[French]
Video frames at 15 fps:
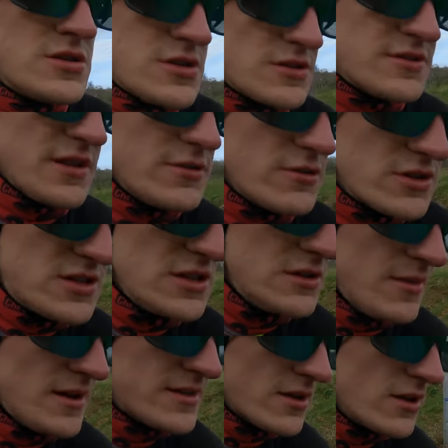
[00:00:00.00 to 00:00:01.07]
centaines de
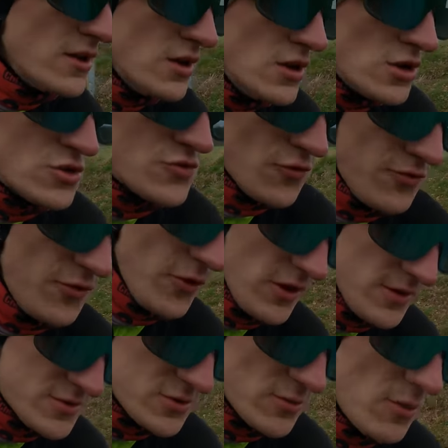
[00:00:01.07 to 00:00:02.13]
kilomètres. Je vous
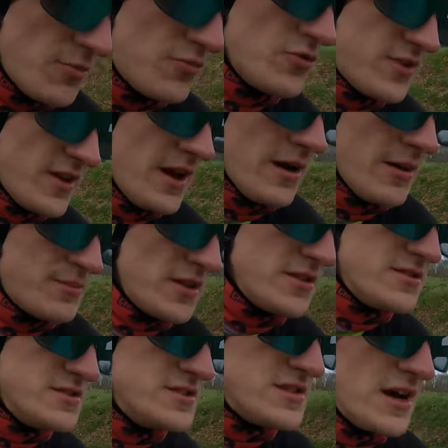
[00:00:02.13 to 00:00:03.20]
ferai sûrement plus tard, peut-être
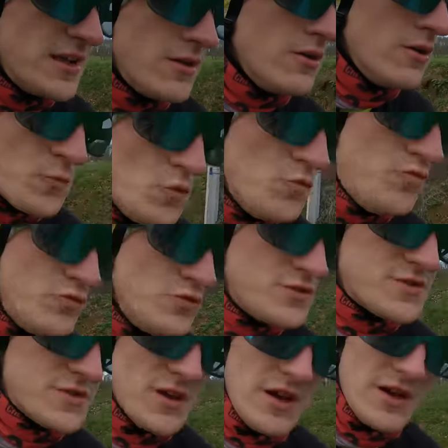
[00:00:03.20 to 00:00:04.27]
d'ici un an ou
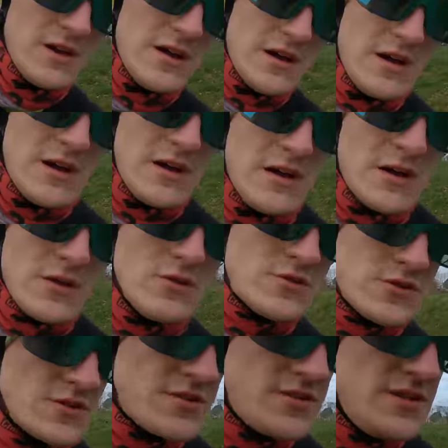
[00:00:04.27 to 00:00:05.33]
plus, un
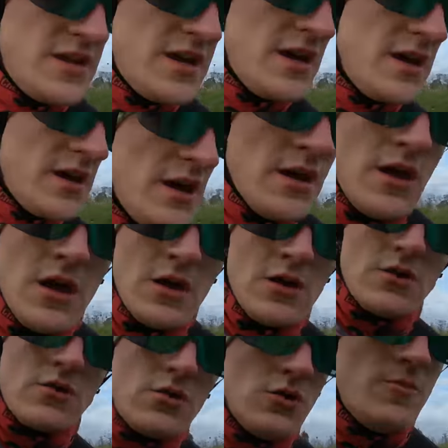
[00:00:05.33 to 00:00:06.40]
ressenti
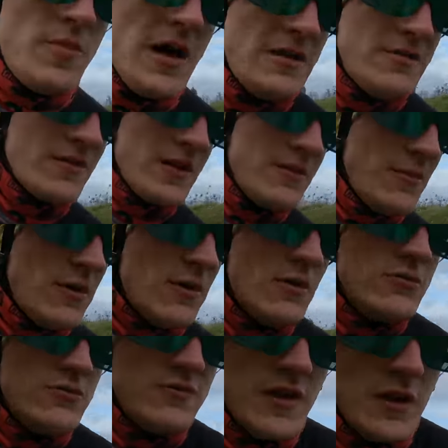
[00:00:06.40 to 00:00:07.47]
global vraiment
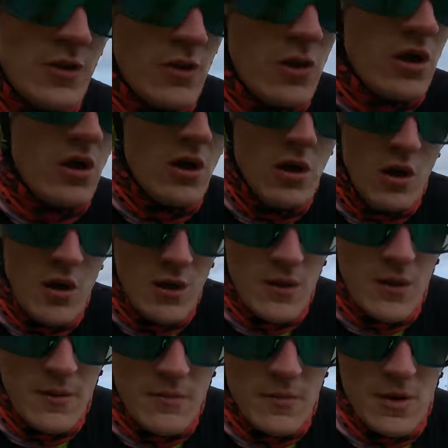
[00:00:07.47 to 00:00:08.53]
du vélo.
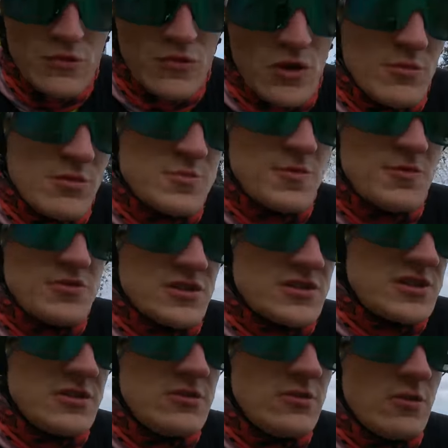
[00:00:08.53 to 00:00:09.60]
Mais en tout cas moi je peux vous dire que
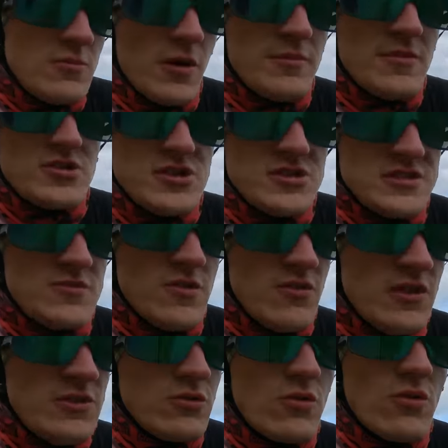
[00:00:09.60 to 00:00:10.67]
c'est une bonne machine. Si vous
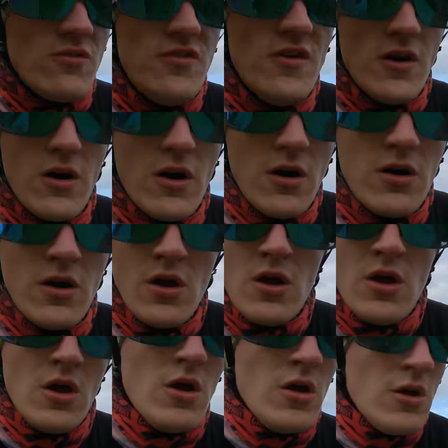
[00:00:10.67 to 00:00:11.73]
voulez du confort,
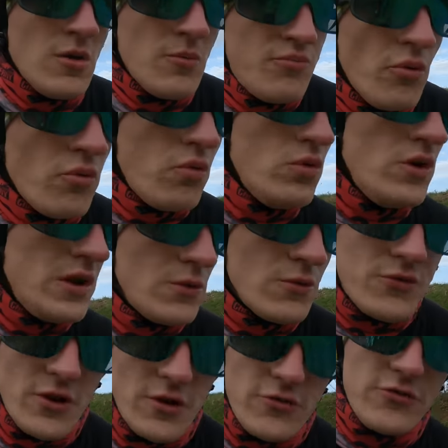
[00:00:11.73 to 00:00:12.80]
pour rouler
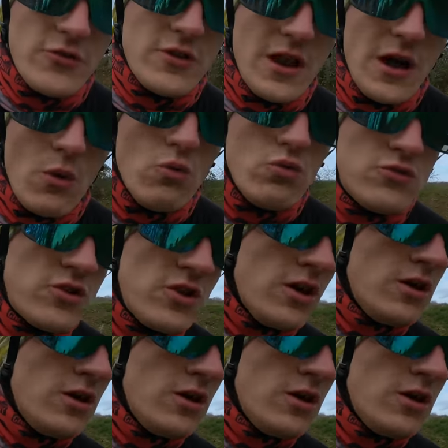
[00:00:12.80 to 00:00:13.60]
longtemps sur de la route